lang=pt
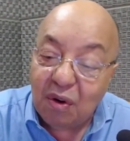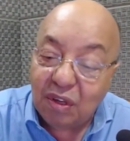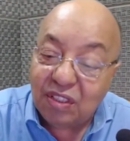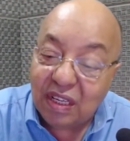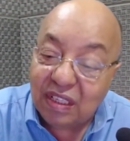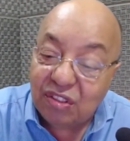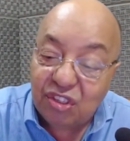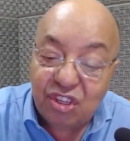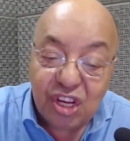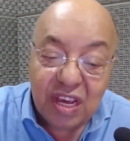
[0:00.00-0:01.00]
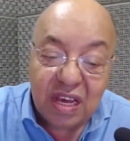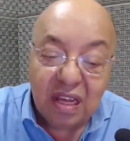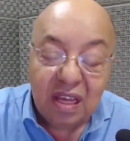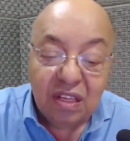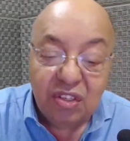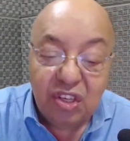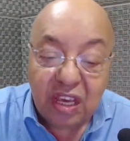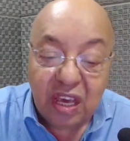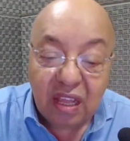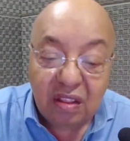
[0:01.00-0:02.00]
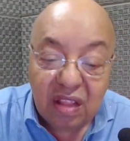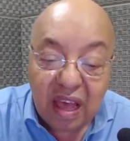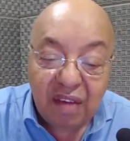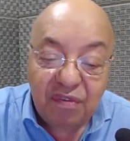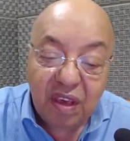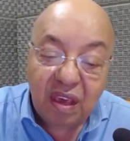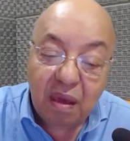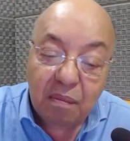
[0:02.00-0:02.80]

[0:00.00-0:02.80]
a nossa listinha de quem deve,